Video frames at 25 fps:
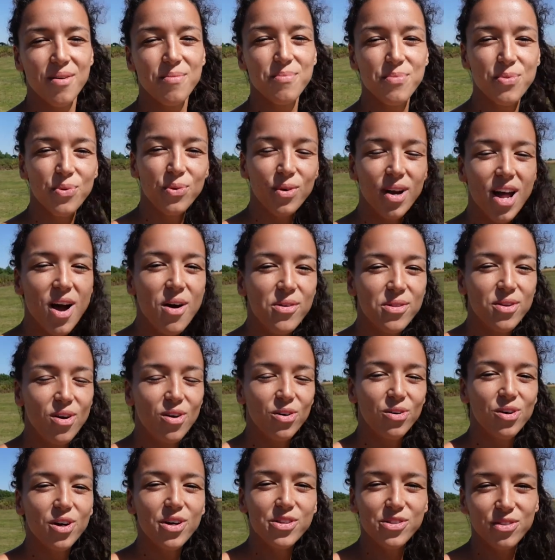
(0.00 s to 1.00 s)
Bon là on est
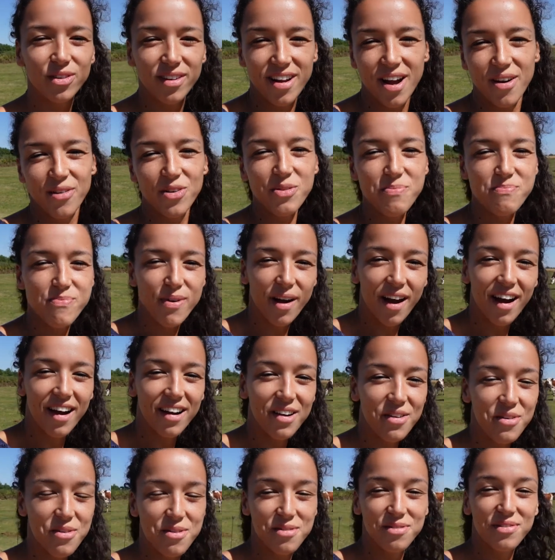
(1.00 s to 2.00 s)
encore sur la route pour
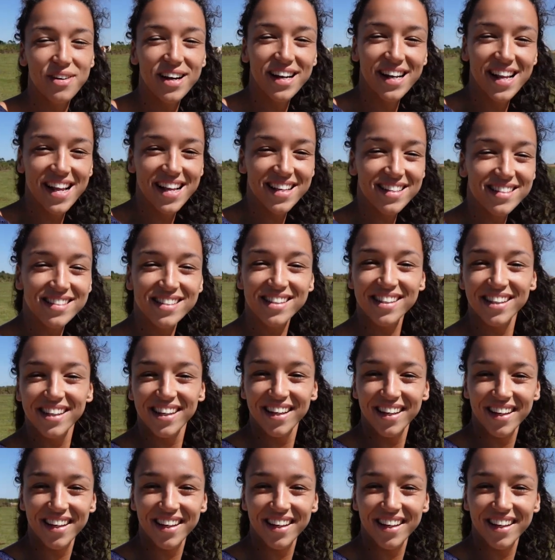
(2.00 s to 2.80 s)
aller aux falaises